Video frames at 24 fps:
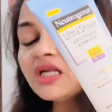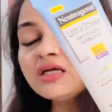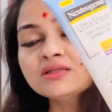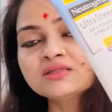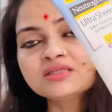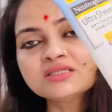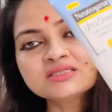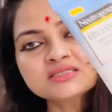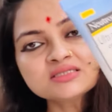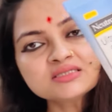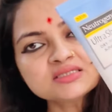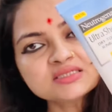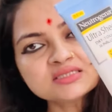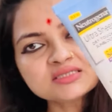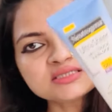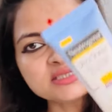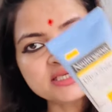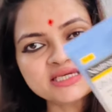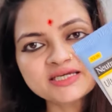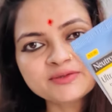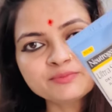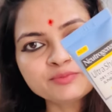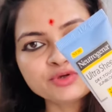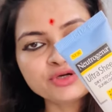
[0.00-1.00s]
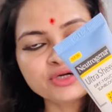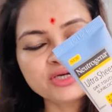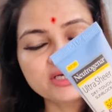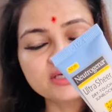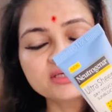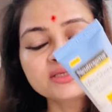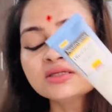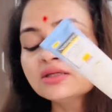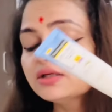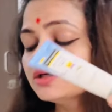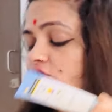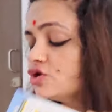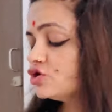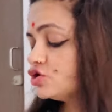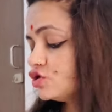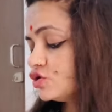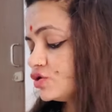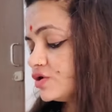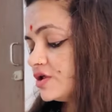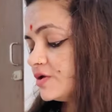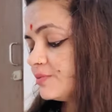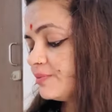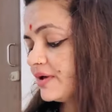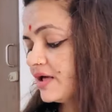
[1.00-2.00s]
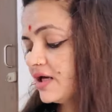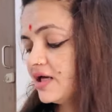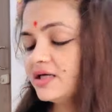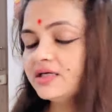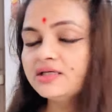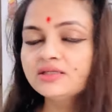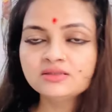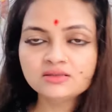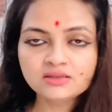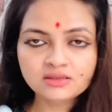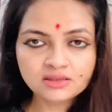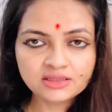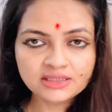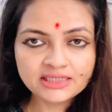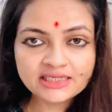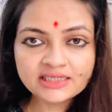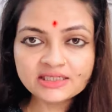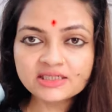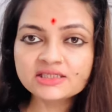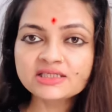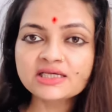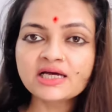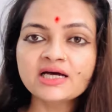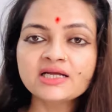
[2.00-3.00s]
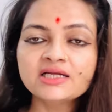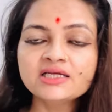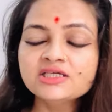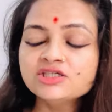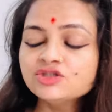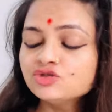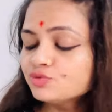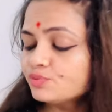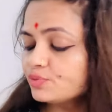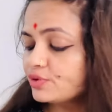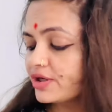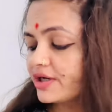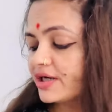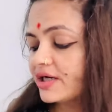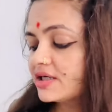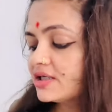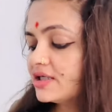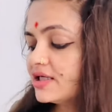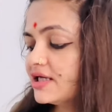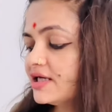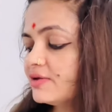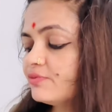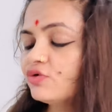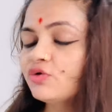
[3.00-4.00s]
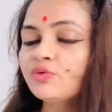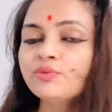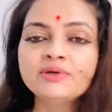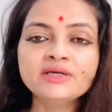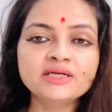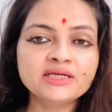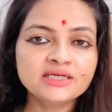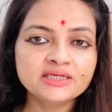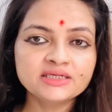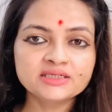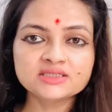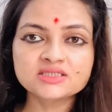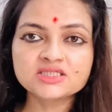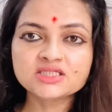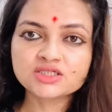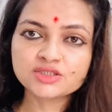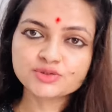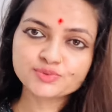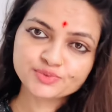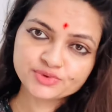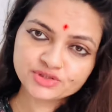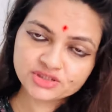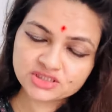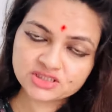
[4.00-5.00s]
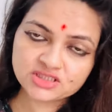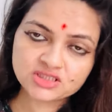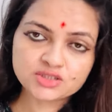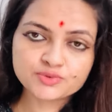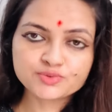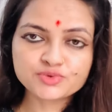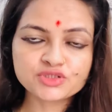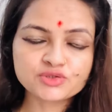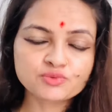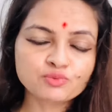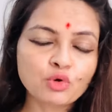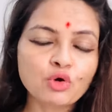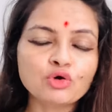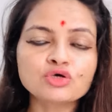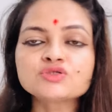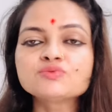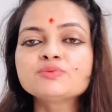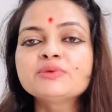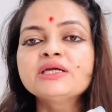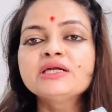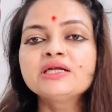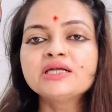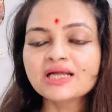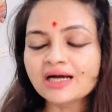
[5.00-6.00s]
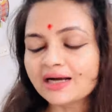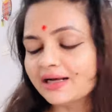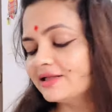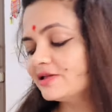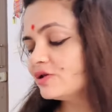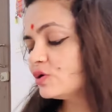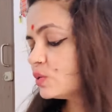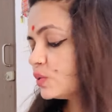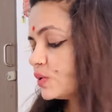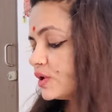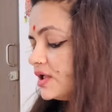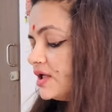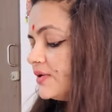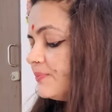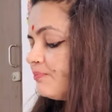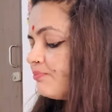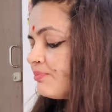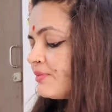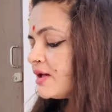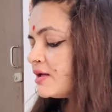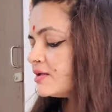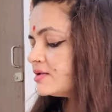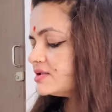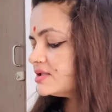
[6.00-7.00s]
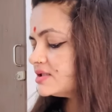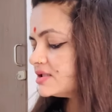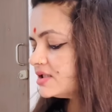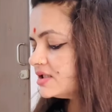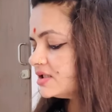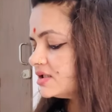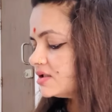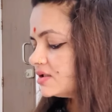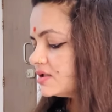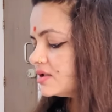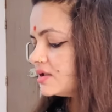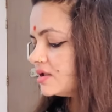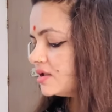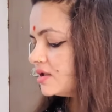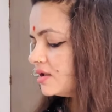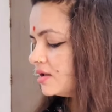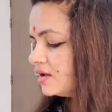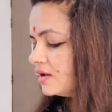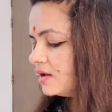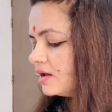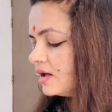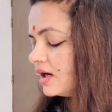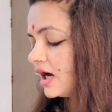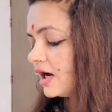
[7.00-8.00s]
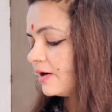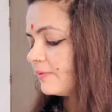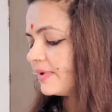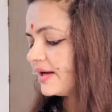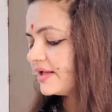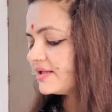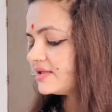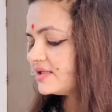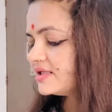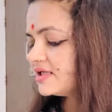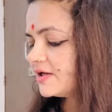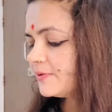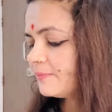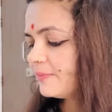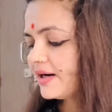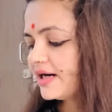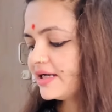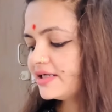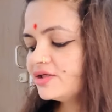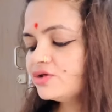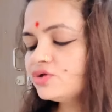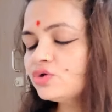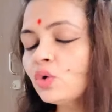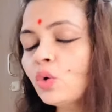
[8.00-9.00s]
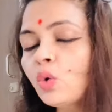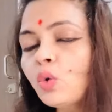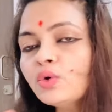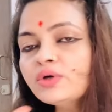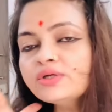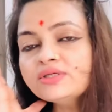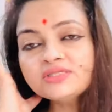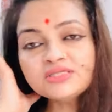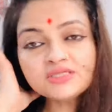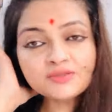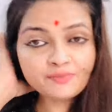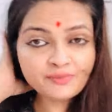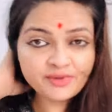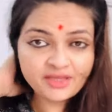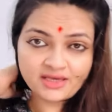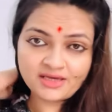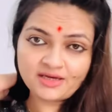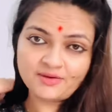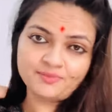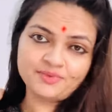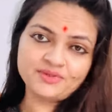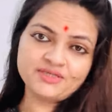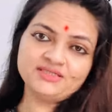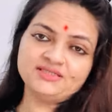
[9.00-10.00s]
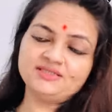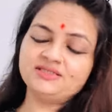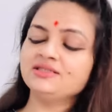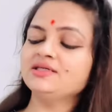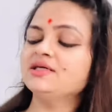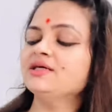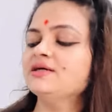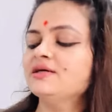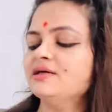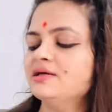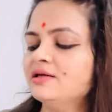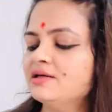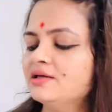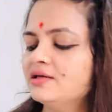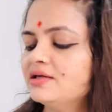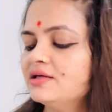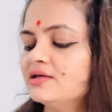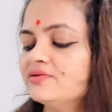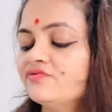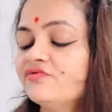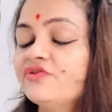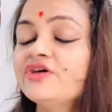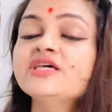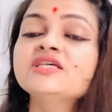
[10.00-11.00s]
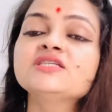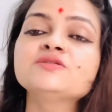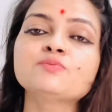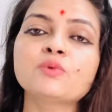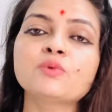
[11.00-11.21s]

दिस इज़ द सेकेंड प्रोडक्ट जो कि मैं लिंक सारे जो प्रोडक्ट हैं वो मैं लिंक डिस्क्रिप्शन बॉक्स में डाल दूँगी ठीक है अब आती है बारी थोड़ी सी मेकअप की ठीक है फेस